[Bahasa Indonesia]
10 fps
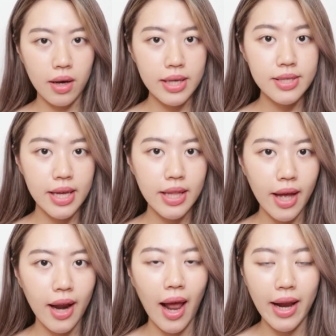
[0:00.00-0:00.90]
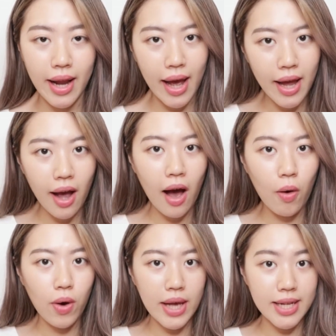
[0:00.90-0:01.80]
skincare lainnya yang
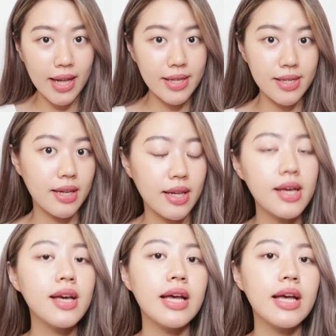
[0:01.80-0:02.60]
aku kasih lihat di sini.